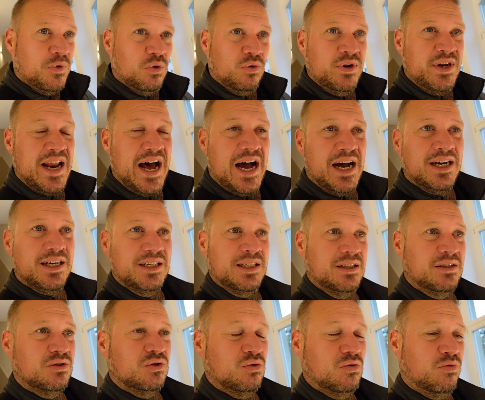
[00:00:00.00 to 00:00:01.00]
und
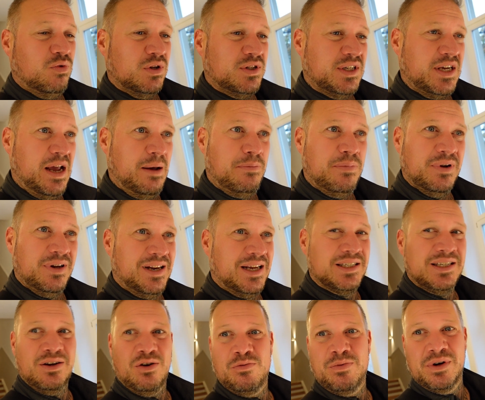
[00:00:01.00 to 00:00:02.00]
Nachrichten, so WhatsApp
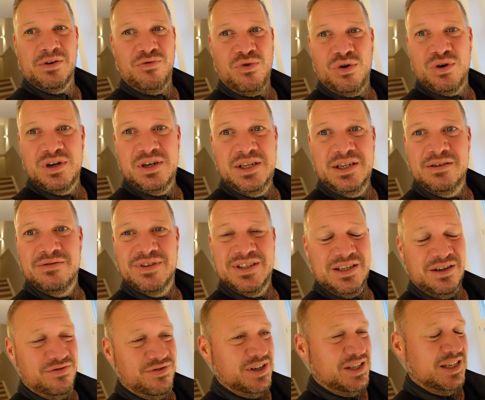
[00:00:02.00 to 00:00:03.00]
lasse ich auch mal eine Woche liegen. Wenn
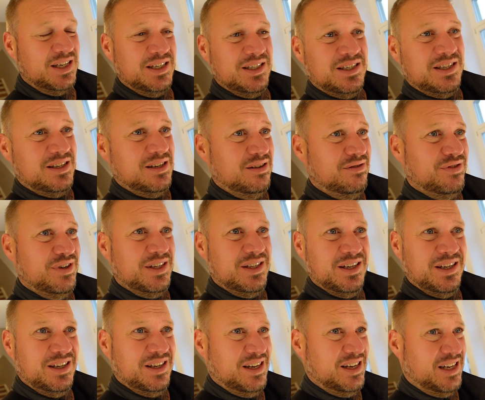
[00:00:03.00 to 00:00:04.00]
es nicht wichtig ist, ist es nicht wichtig.